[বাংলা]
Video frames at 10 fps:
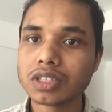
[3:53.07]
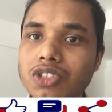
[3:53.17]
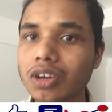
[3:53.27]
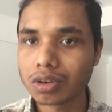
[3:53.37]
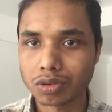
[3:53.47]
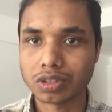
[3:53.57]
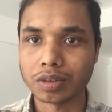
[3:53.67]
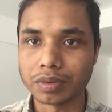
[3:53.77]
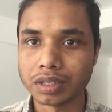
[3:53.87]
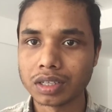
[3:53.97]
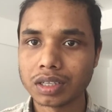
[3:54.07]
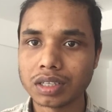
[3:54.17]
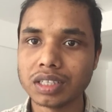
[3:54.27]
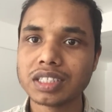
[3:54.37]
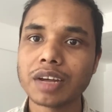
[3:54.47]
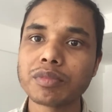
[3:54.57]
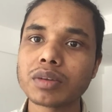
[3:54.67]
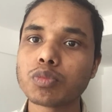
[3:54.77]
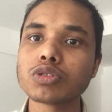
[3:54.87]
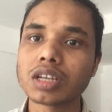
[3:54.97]
স্ট্রাগল করতে হবে নিজে
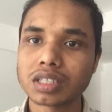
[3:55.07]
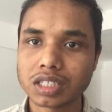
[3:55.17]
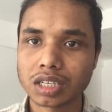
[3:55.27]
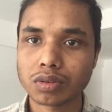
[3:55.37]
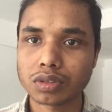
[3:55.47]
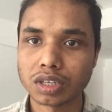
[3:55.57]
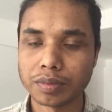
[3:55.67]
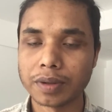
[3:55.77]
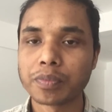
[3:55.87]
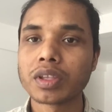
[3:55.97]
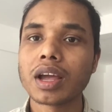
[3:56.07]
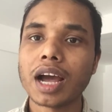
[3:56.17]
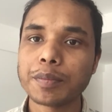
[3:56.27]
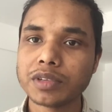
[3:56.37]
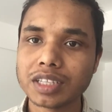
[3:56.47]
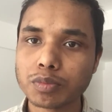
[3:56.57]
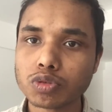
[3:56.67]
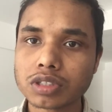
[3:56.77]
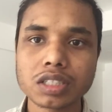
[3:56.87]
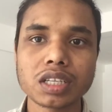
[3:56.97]
আপনার বোঝার চেষ্টা করতে হবে আপনি যে
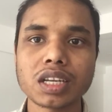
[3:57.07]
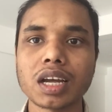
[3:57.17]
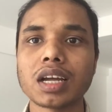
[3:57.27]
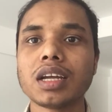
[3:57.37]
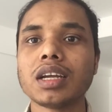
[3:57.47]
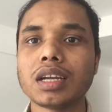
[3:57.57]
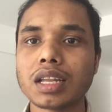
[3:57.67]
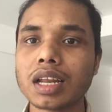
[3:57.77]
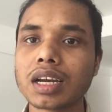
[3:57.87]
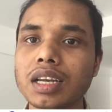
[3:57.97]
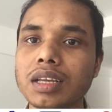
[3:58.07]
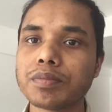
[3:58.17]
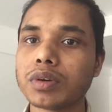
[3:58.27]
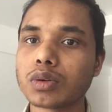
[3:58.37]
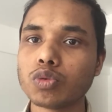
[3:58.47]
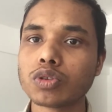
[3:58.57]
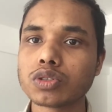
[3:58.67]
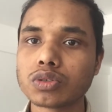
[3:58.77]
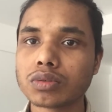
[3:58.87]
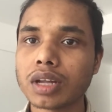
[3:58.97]
বুঝতেছেন না ডিরেক্টলি কোনো
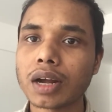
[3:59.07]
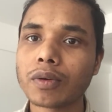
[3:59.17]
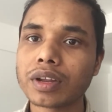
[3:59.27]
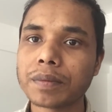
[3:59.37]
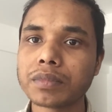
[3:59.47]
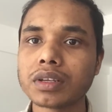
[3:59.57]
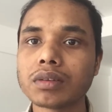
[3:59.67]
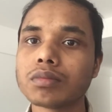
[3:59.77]
কিছু না করে আপনি